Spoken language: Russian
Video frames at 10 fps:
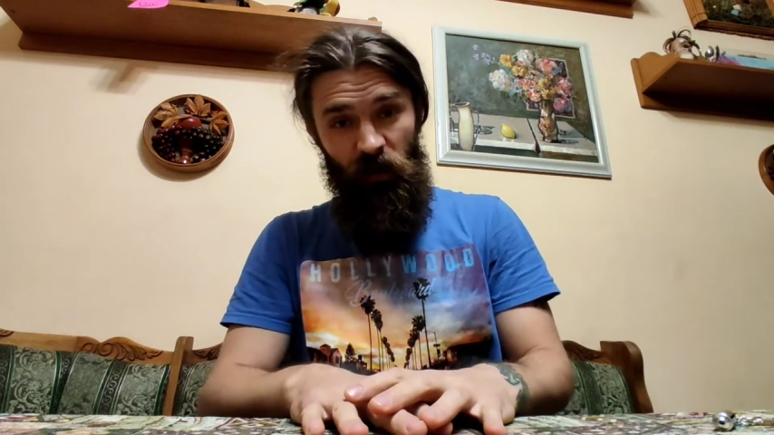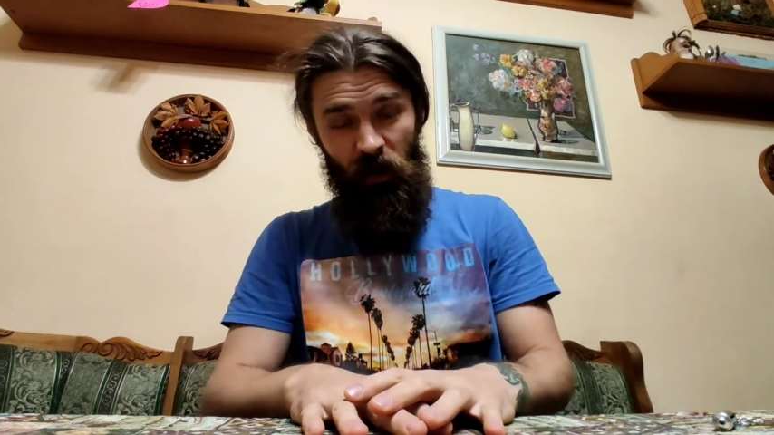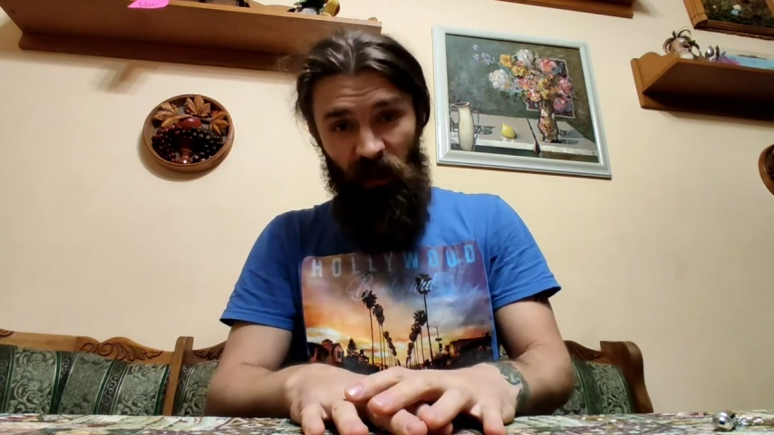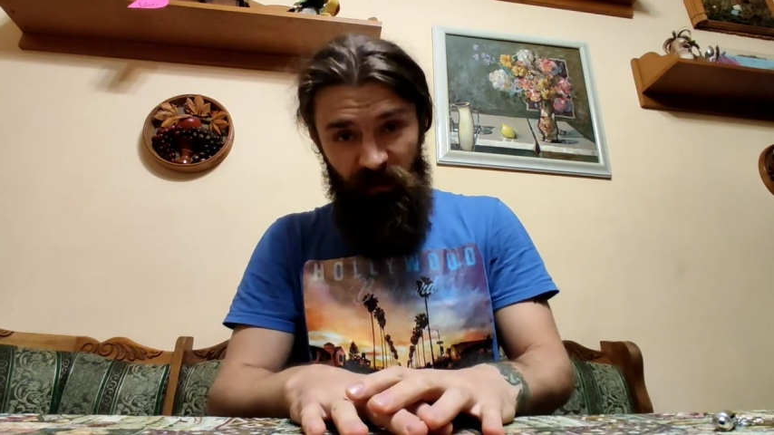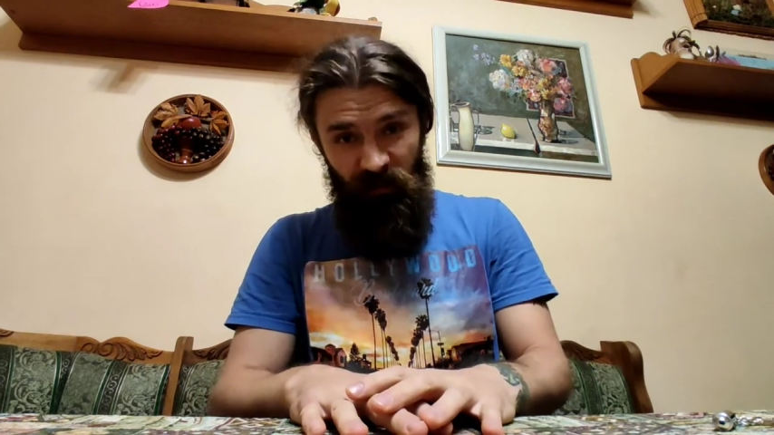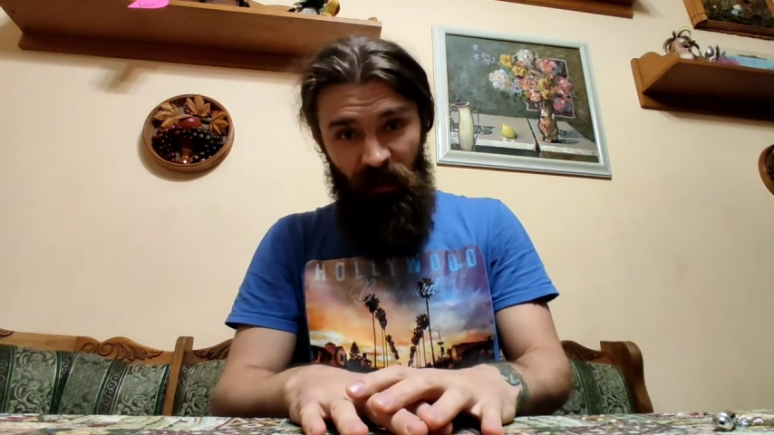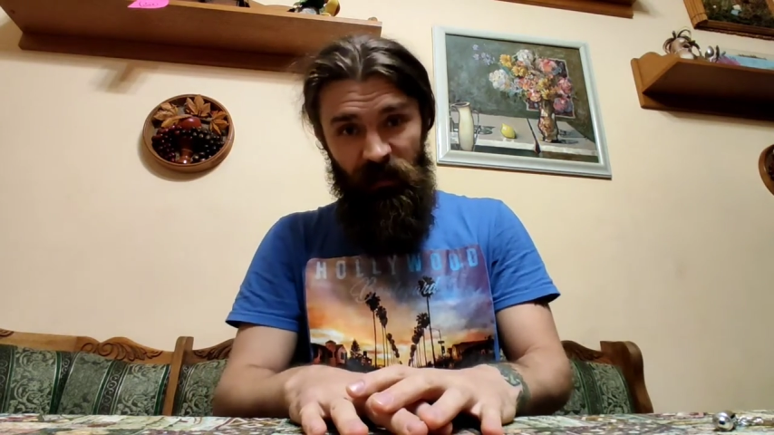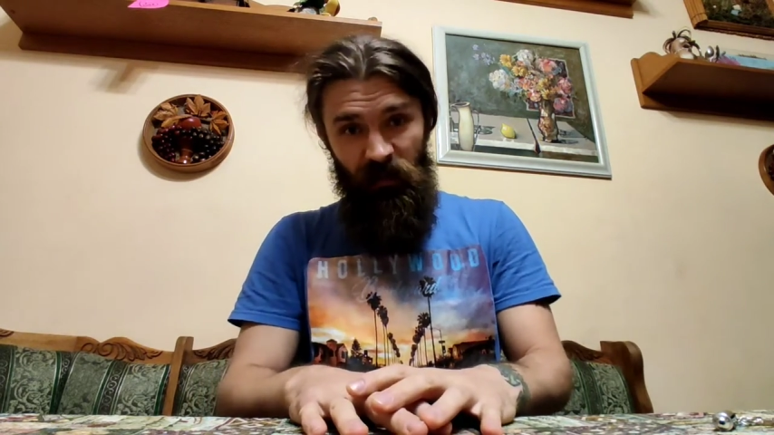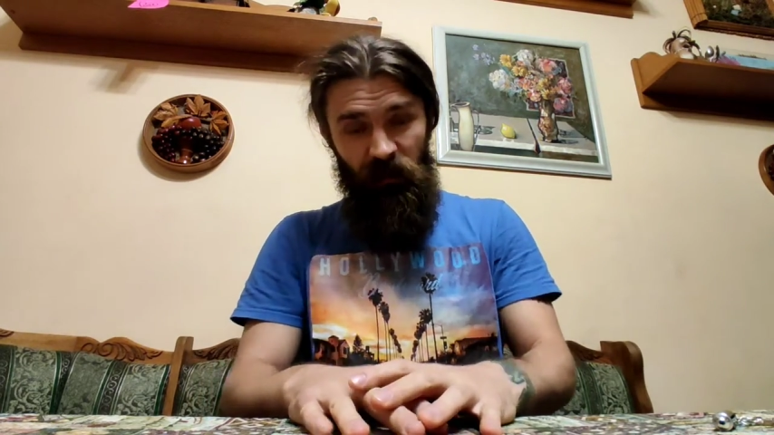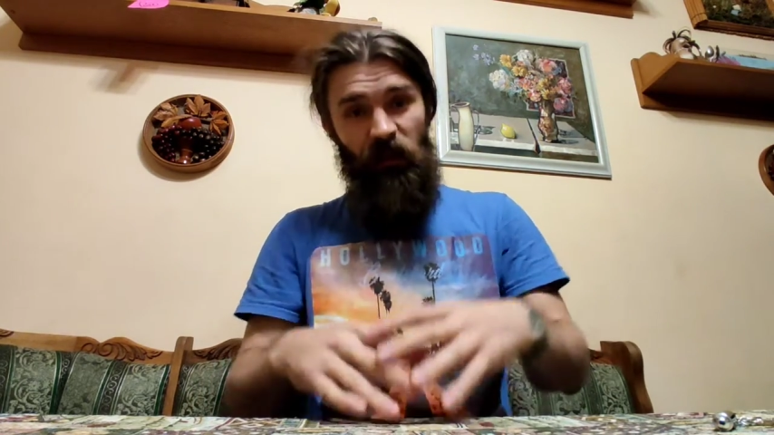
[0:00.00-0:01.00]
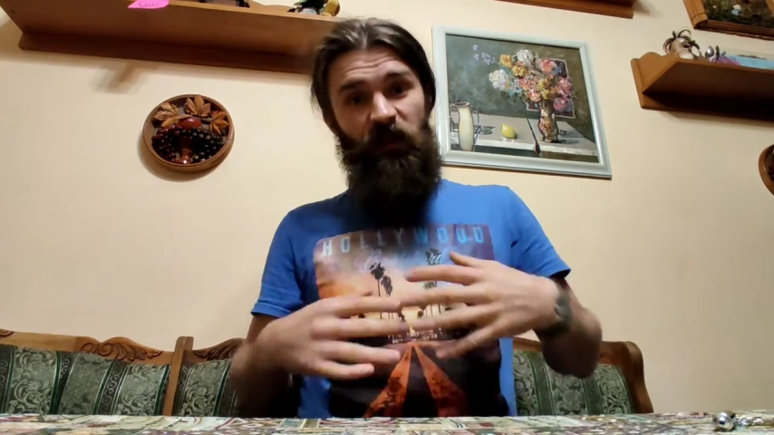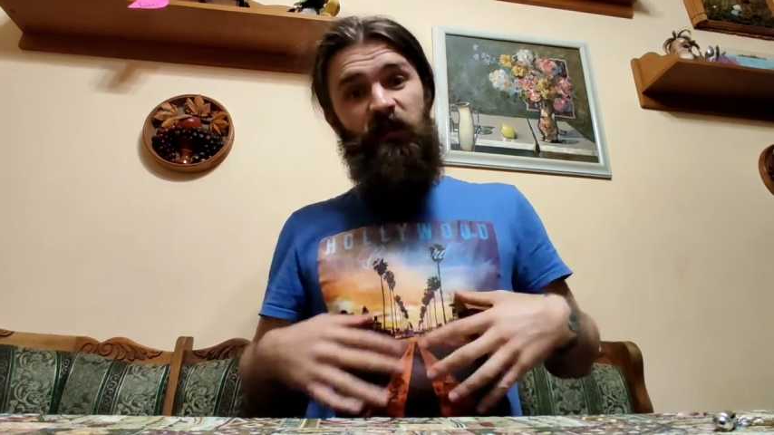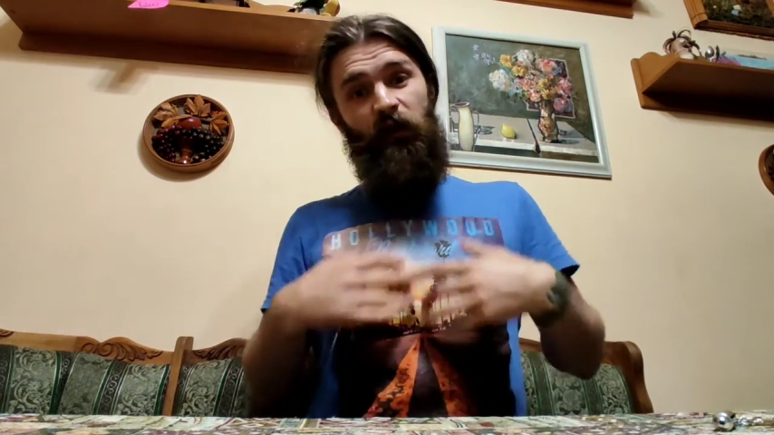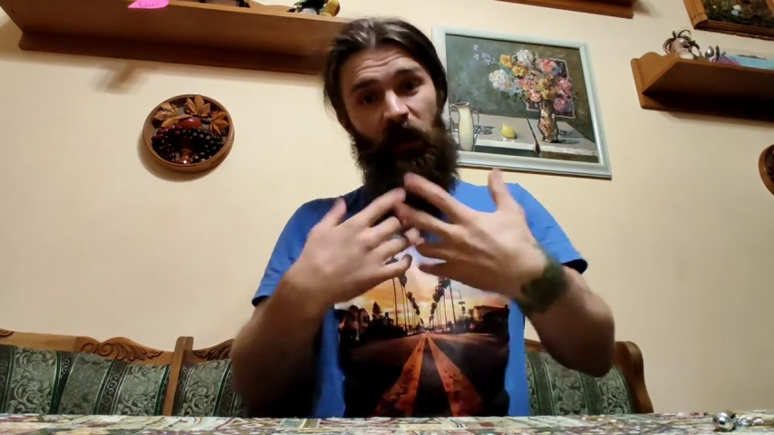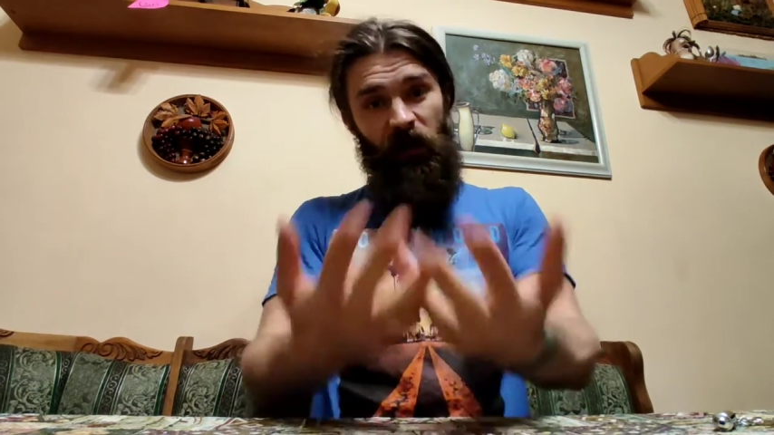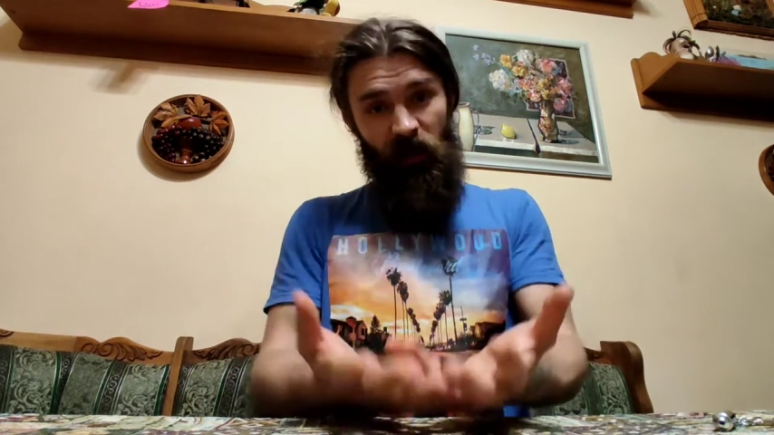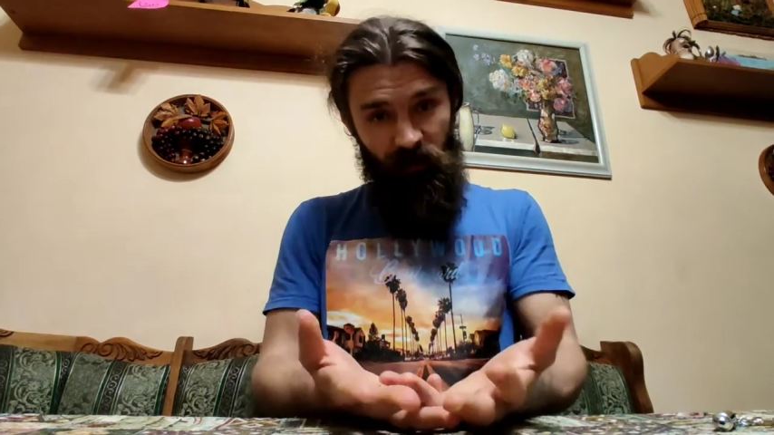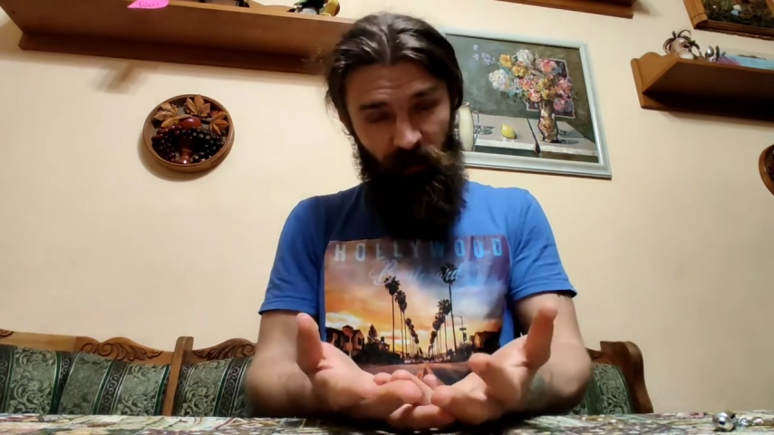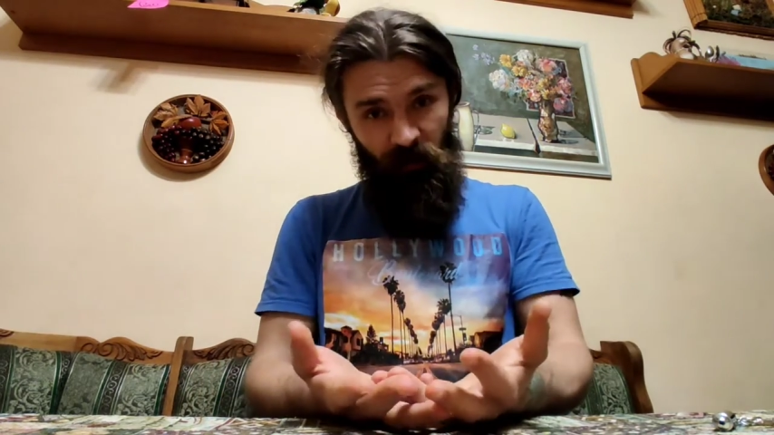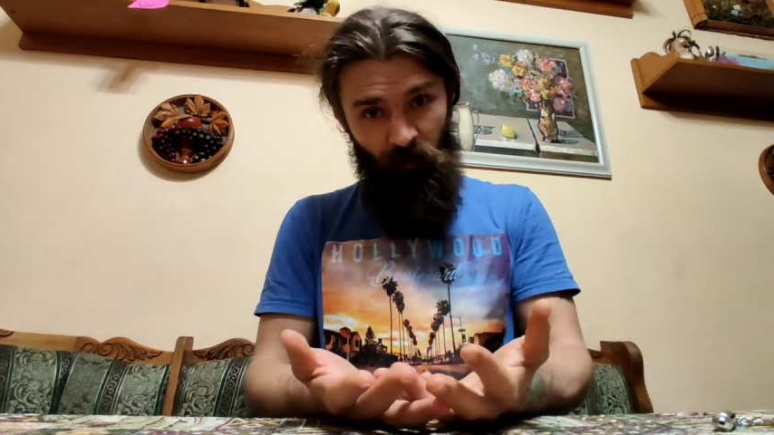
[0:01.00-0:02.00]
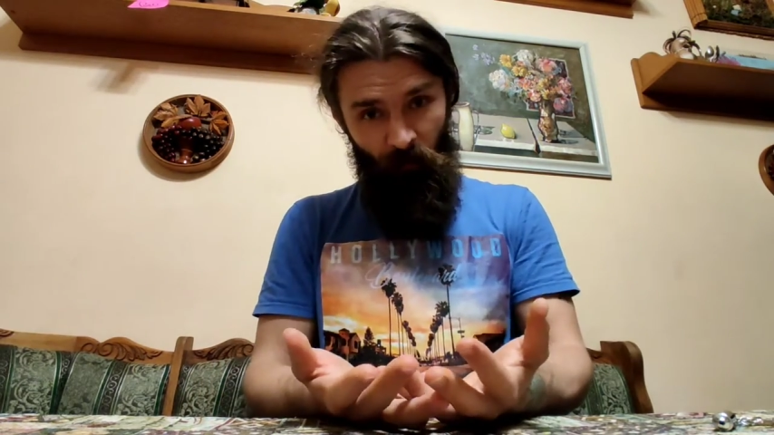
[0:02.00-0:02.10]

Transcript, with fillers: А раскраска это и есть твоя реакция.